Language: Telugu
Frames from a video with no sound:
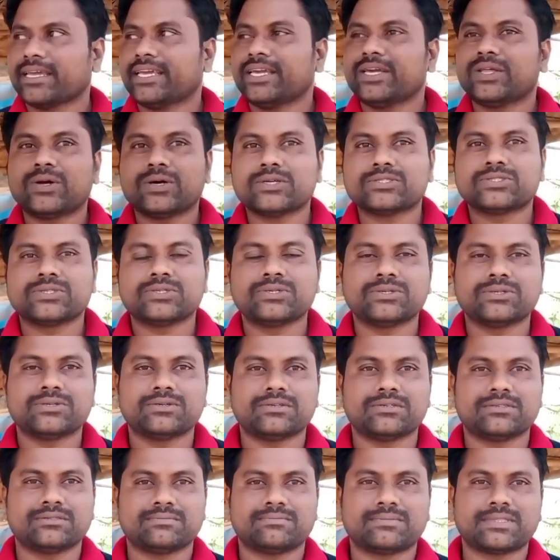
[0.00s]
ఈరోజు
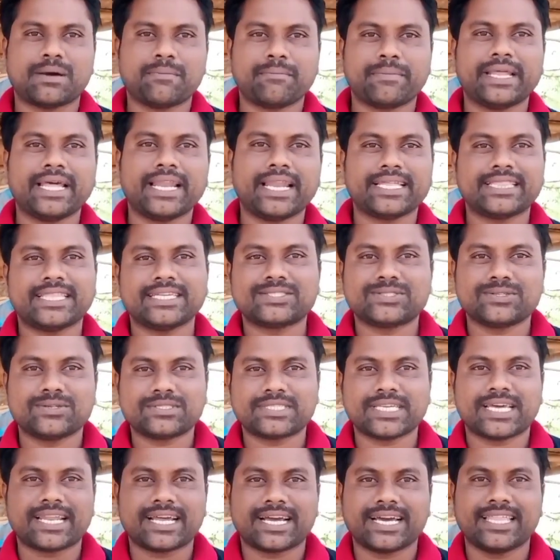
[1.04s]
తమ్మునేలు అయితే
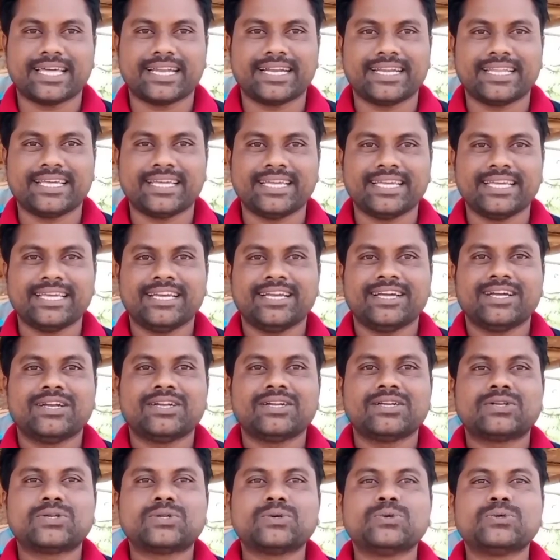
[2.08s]
చూశారు కదండి
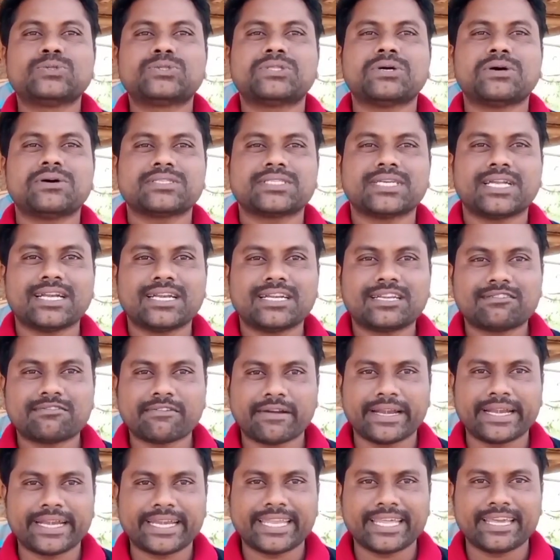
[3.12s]
టూ థౌజండ్
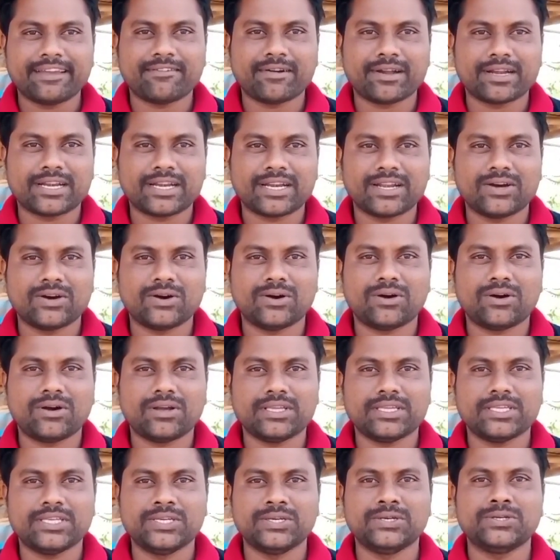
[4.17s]
ట్వంటీ వన్లో
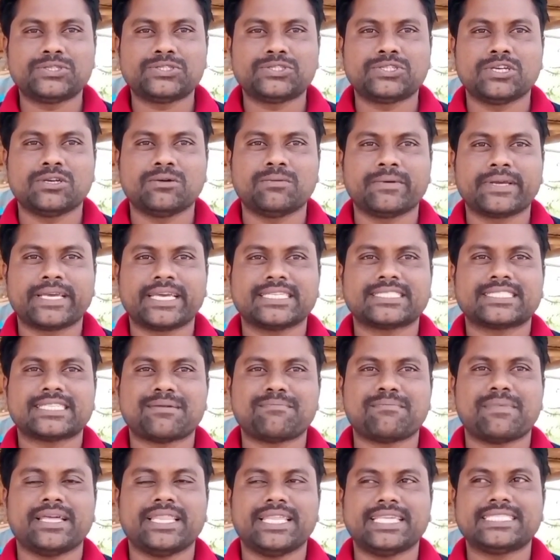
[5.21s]
యూట్యూబ్కి
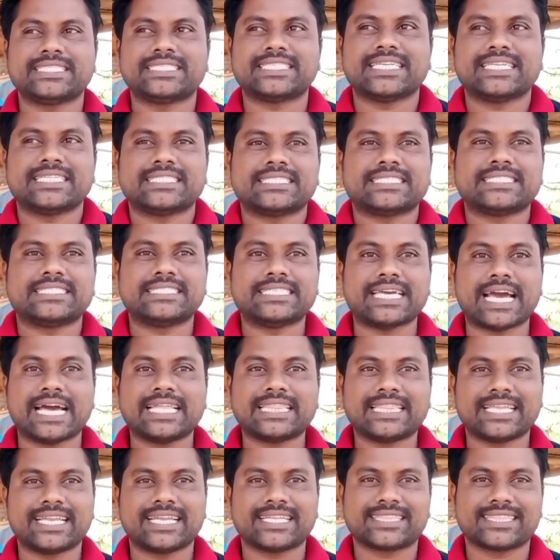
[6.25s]
సంబంధించిన
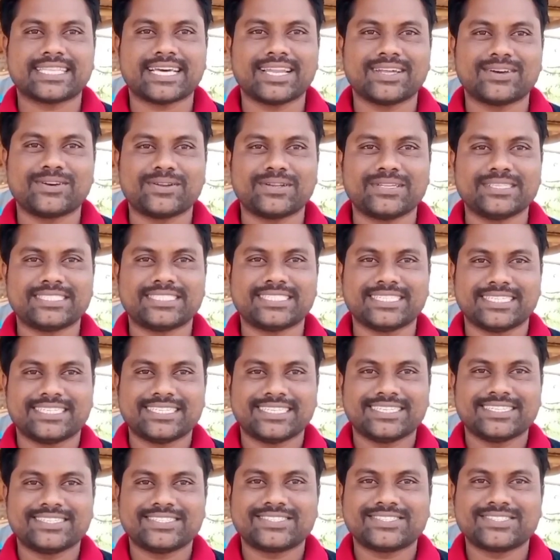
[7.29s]
జాతి రత్నాల గురించి
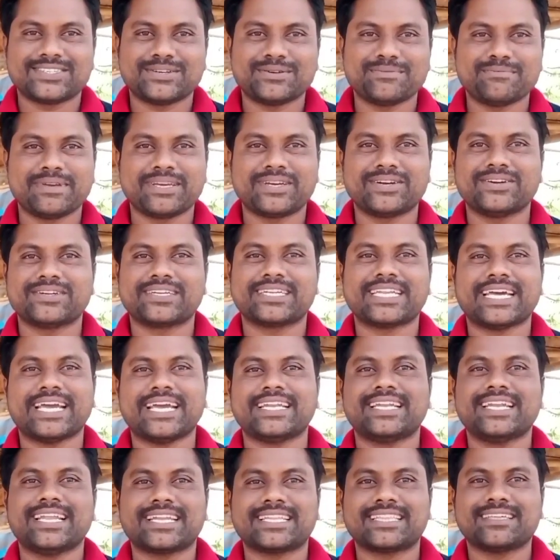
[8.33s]
సో మీకు
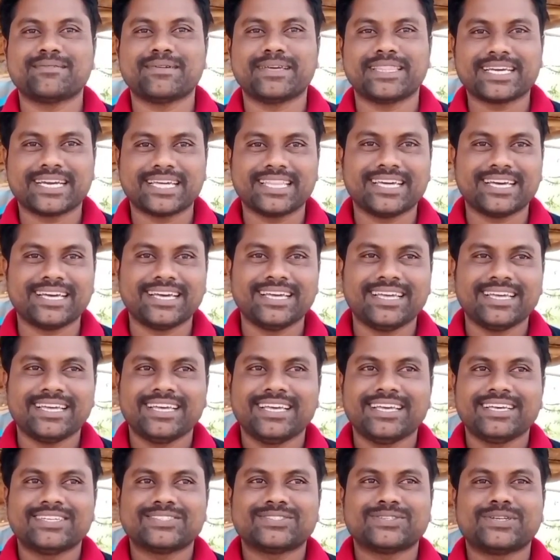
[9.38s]
టైటిల్ అర్థమైంది కదా
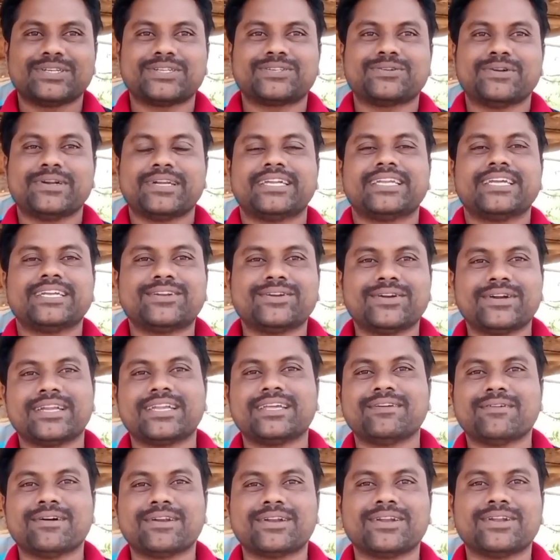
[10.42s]
సో ఈ ట్వంటీ ట్వంటీ
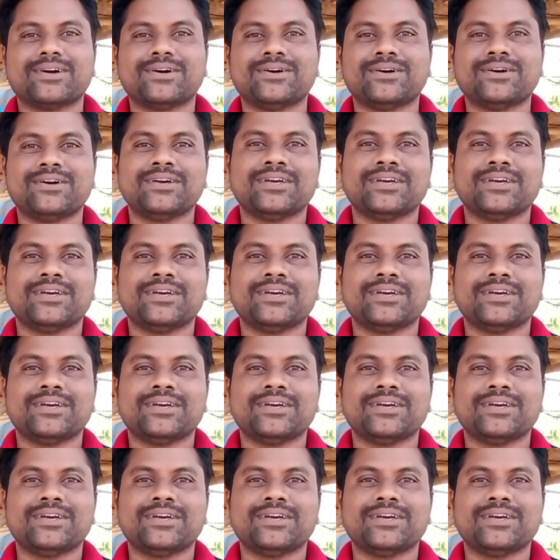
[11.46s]
వన్లో